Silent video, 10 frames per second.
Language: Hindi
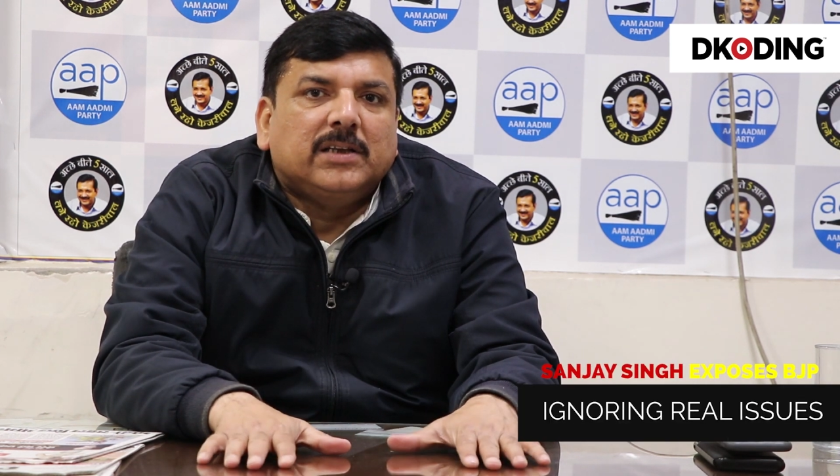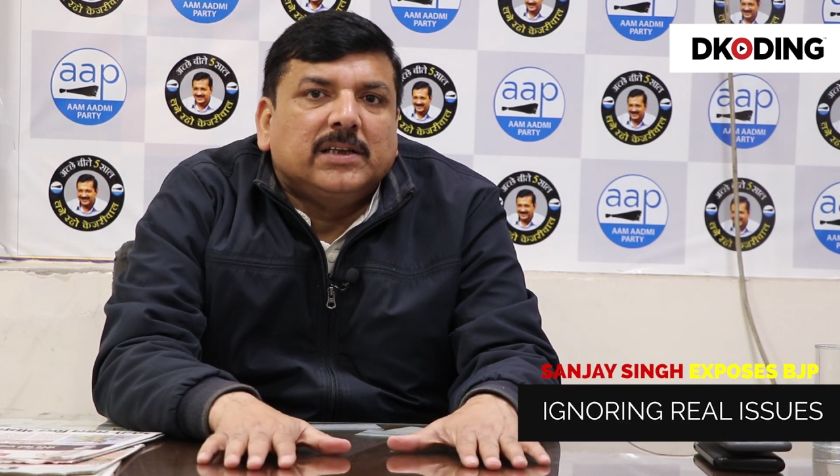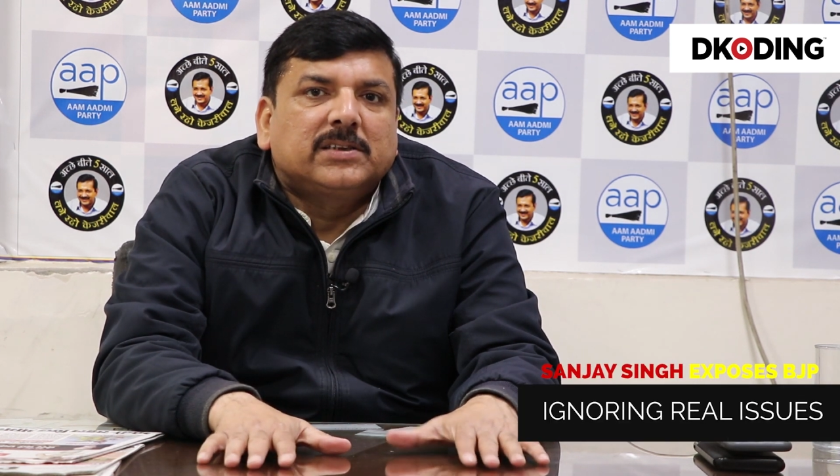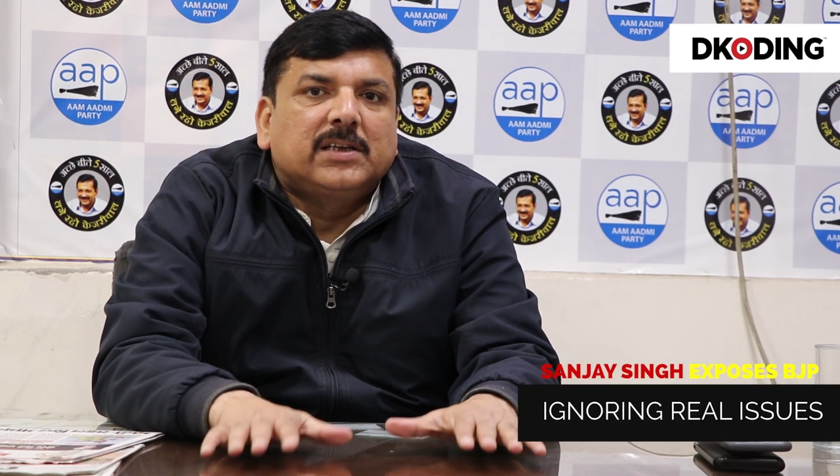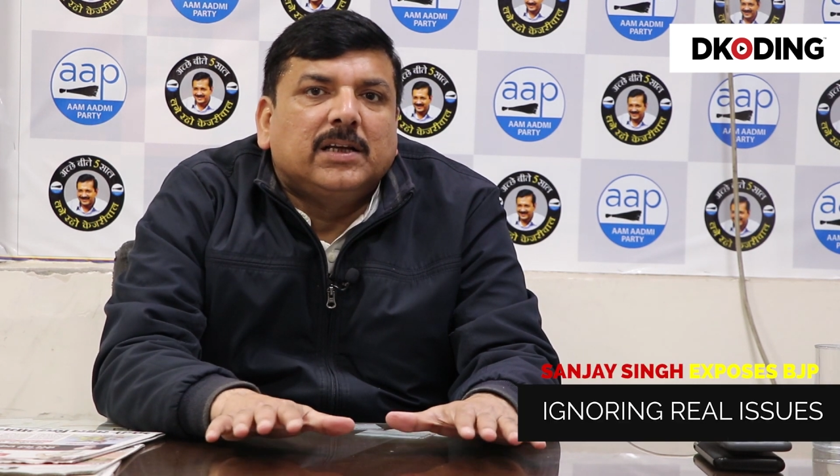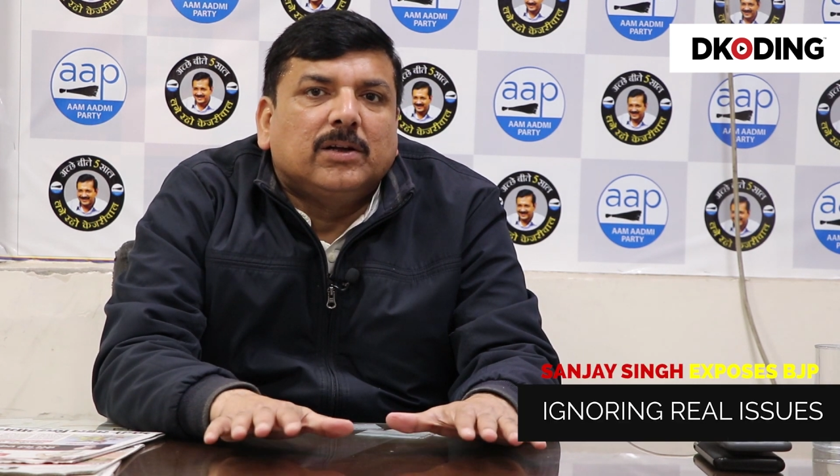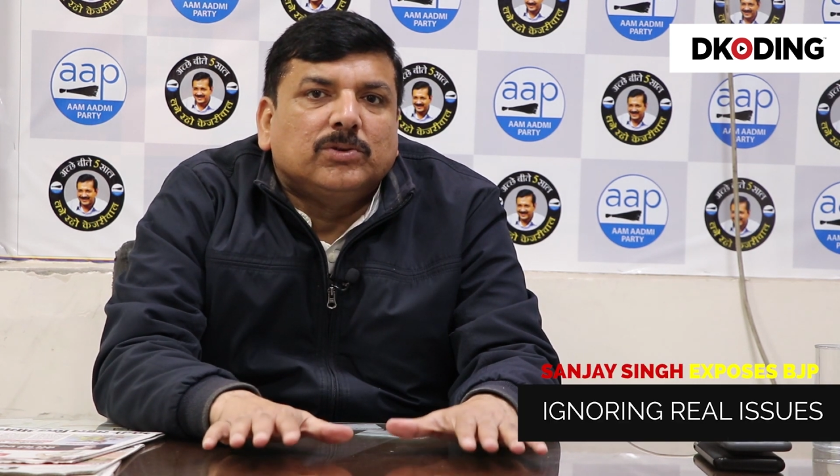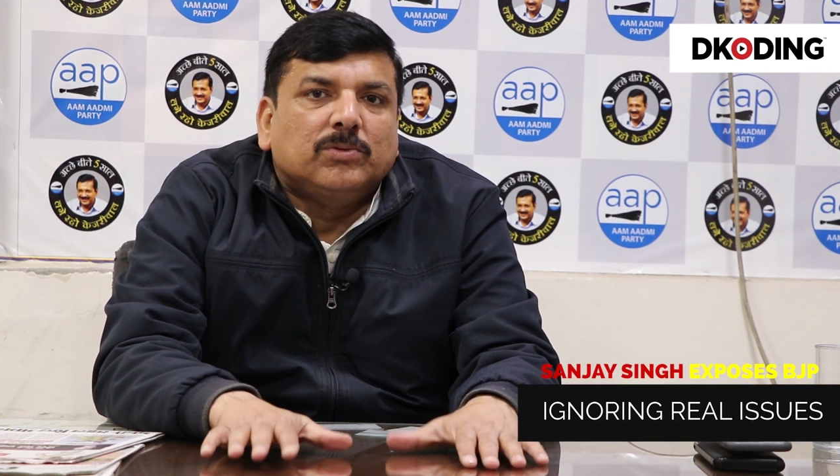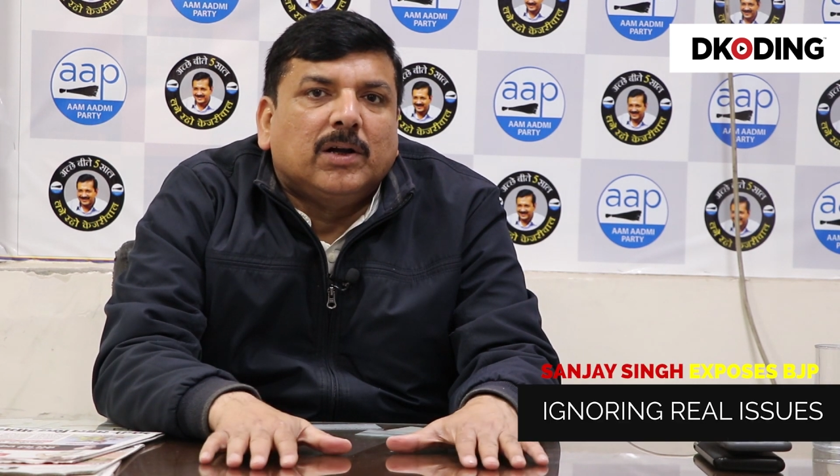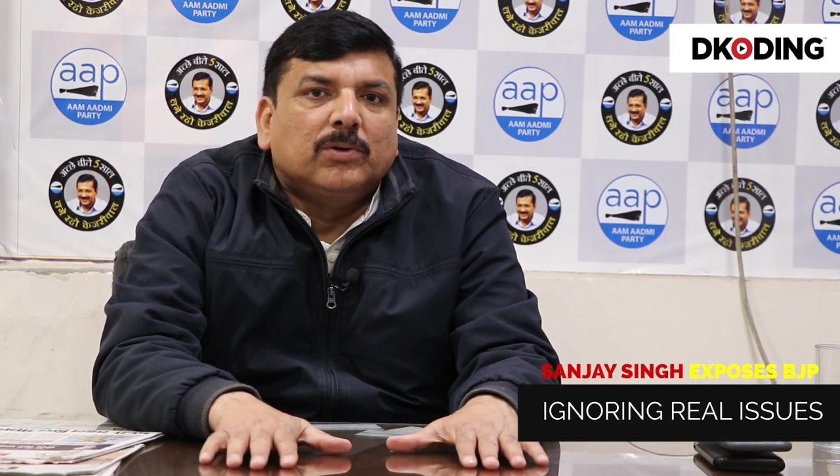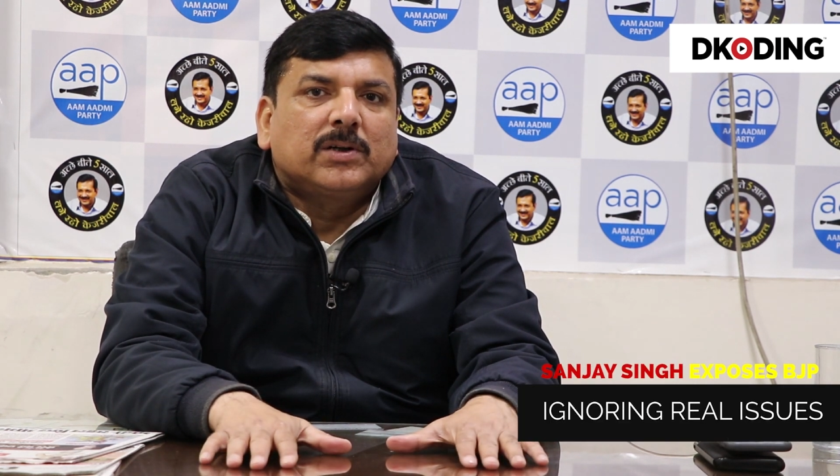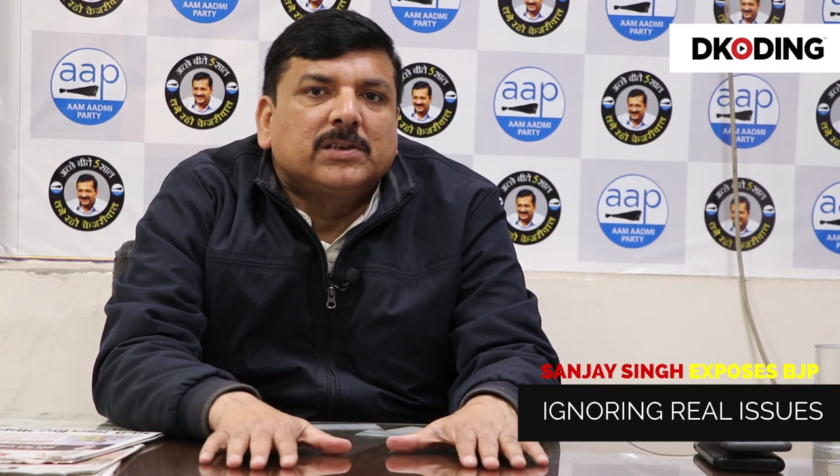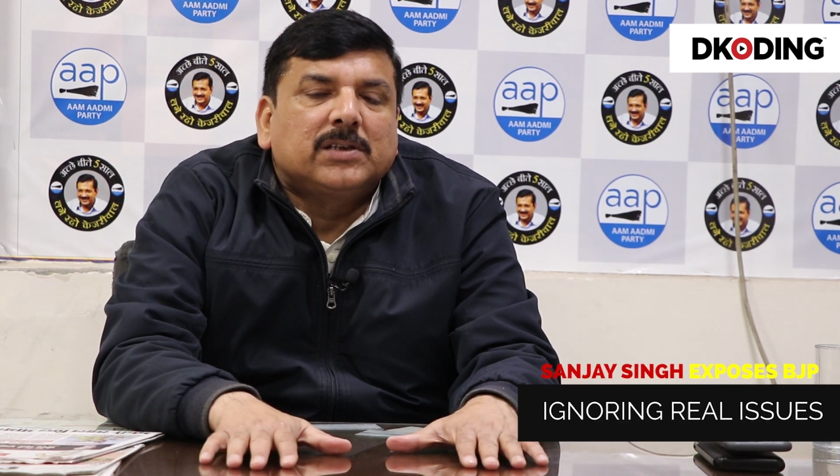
देश के नौजवानों के